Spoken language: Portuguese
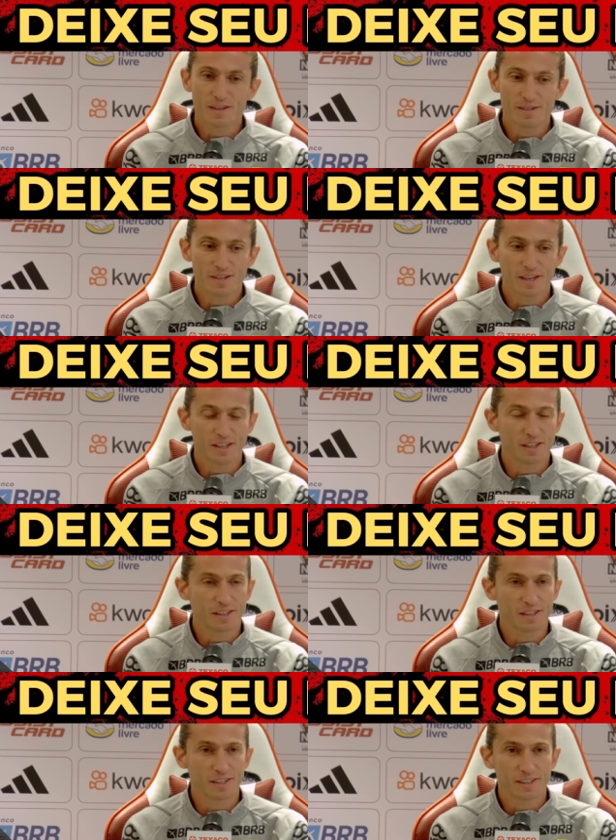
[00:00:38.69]
e dizer
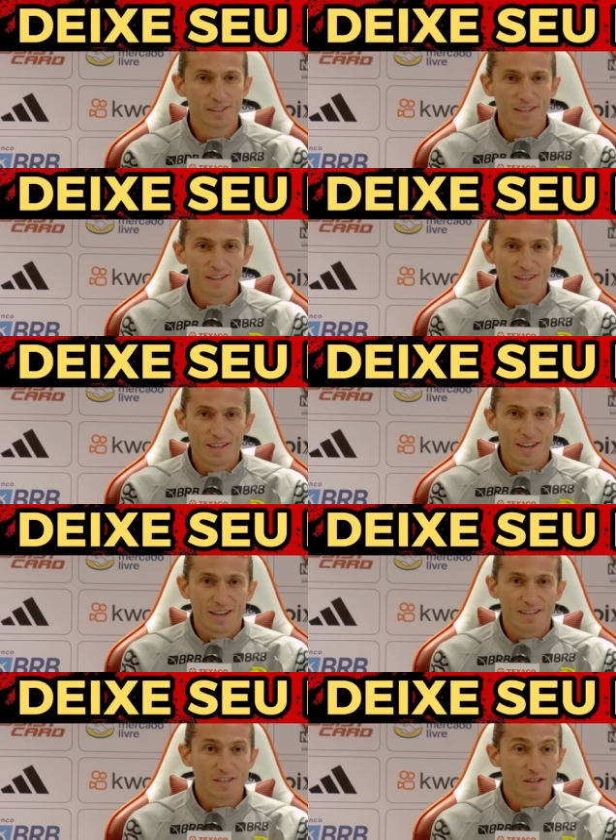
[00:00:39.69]
que
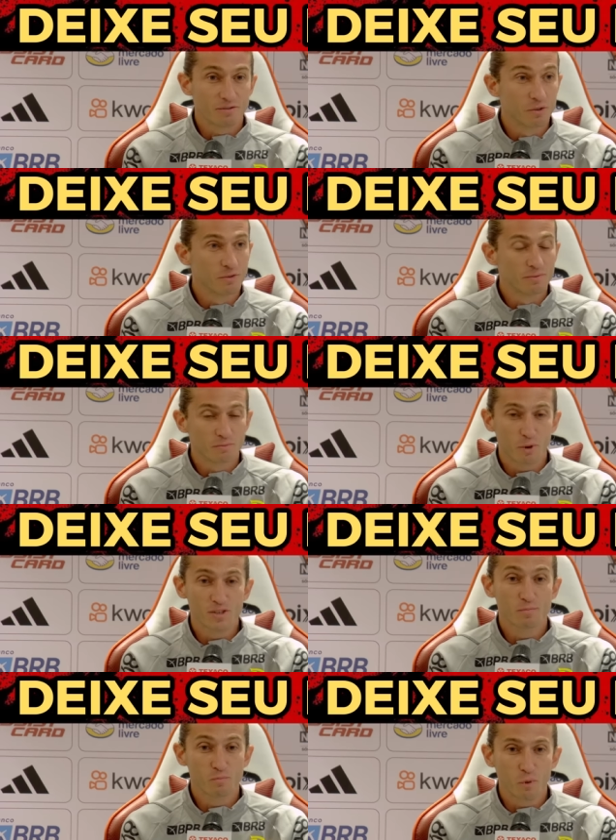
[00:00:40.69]
esse desafio
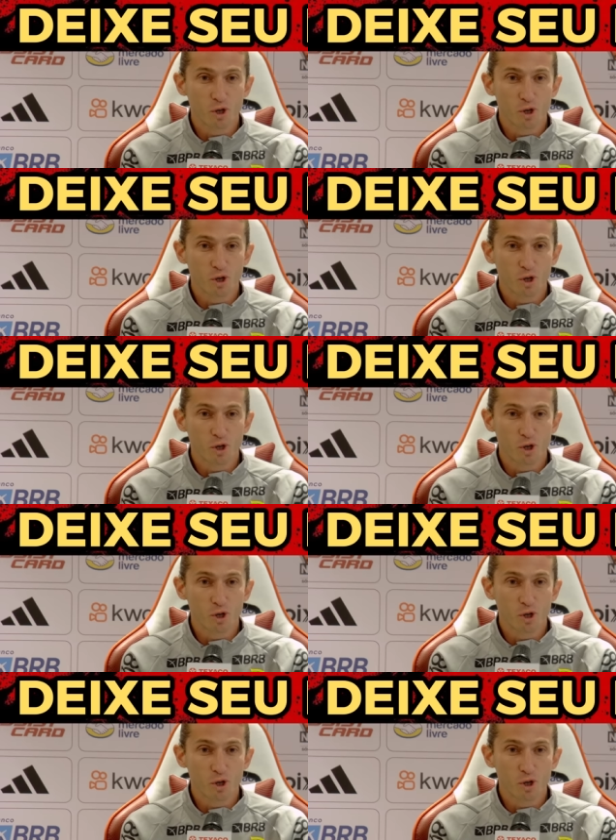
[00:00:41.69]
pode,